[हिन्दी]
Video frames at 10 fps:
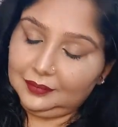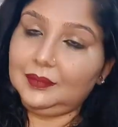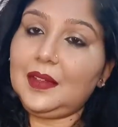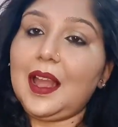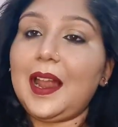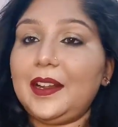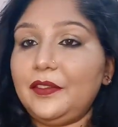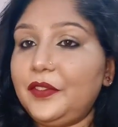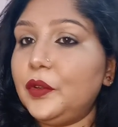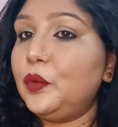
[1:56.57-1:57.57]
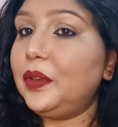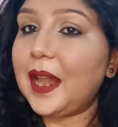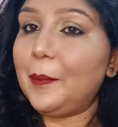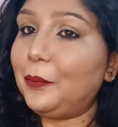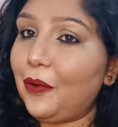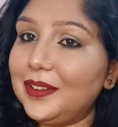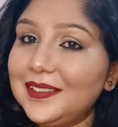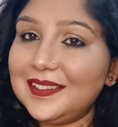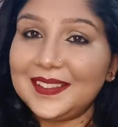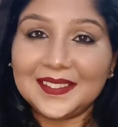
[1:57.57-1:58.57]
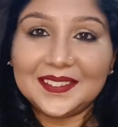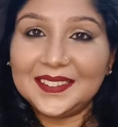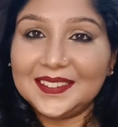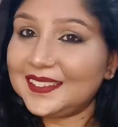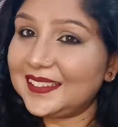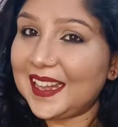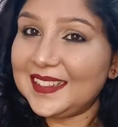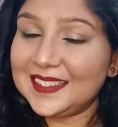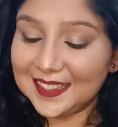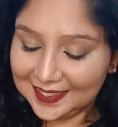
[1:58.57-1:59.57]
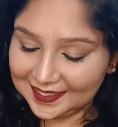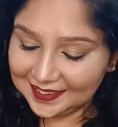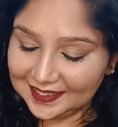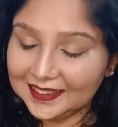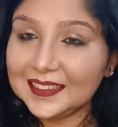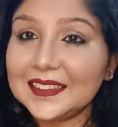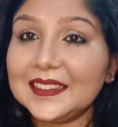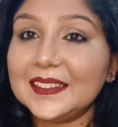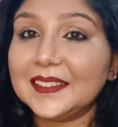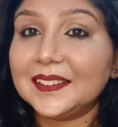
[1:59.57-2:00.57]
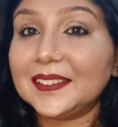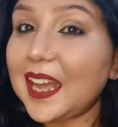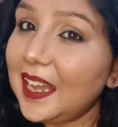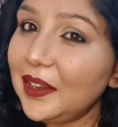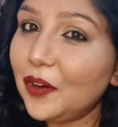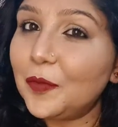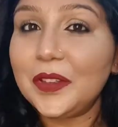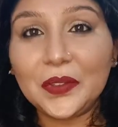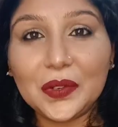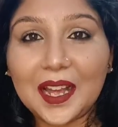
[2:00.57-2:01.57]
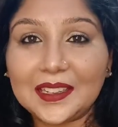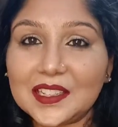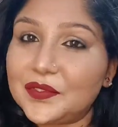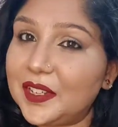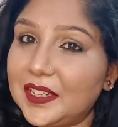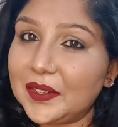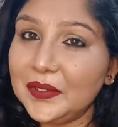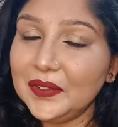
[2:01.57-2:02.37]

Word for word: एंड फ्यू टेम्पॉन्स दैट्स इट आई होप यू लाइक दिस वीडियो